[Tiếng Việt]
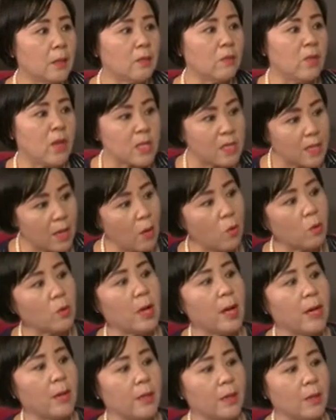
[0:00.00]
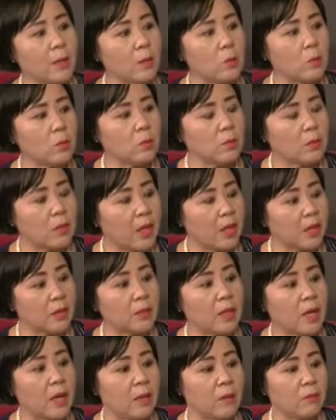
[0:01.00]
về sau này á căng
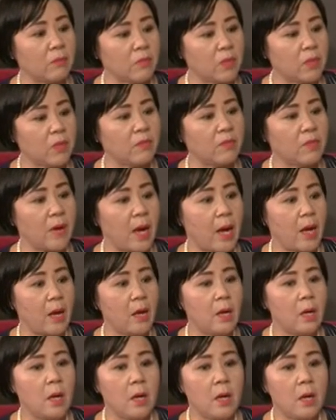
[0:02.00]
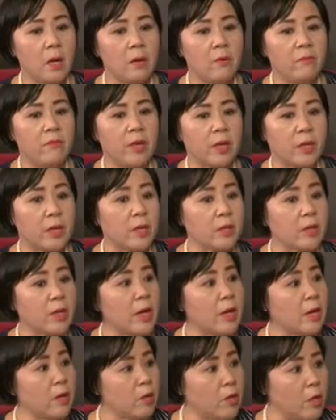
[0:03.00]
thẳng vất vả về kinh
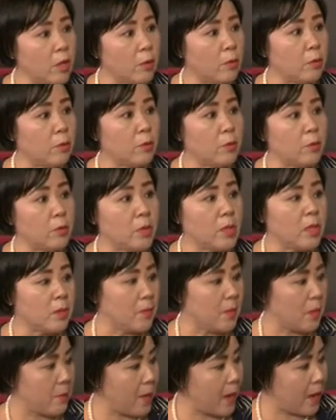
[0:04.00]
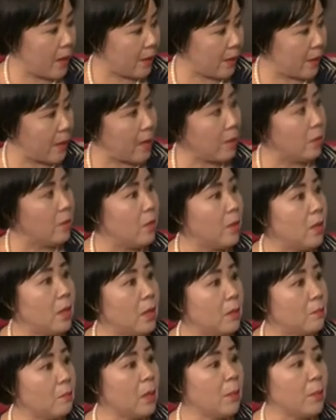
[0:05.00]
tế nó nhiều nhưng mà bà gạo
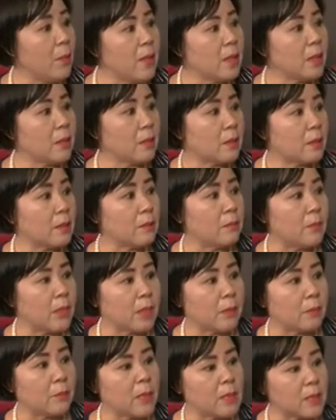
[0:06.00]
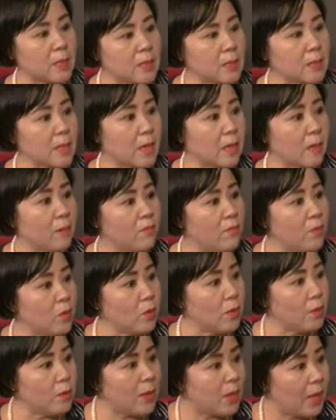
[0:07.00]
bà biết mình bà sẵn sàng cấp
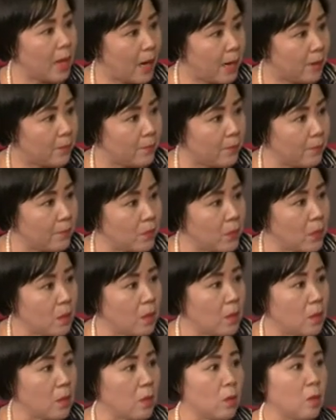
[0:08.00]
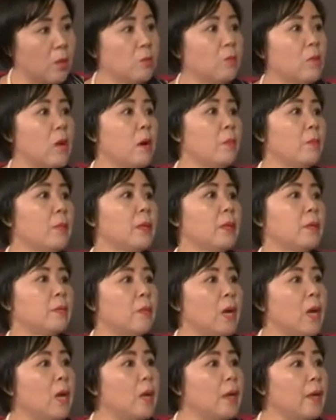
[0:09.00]
vốn để mình làm còn lúc đó
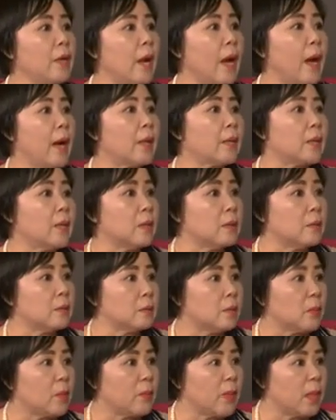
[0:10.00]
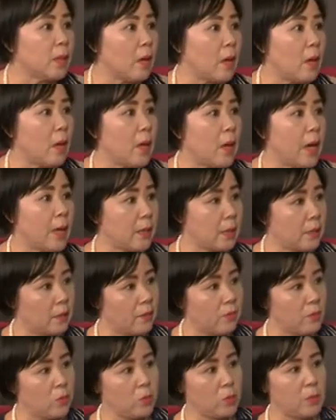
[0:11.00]
mình mới ai cho mình lỡ ai ra
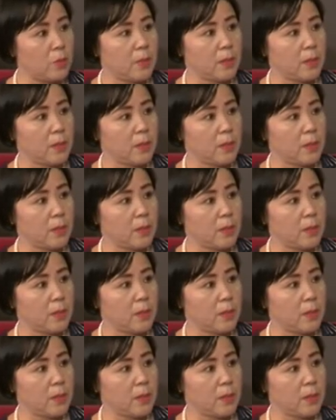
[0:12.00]
cấp vốn cho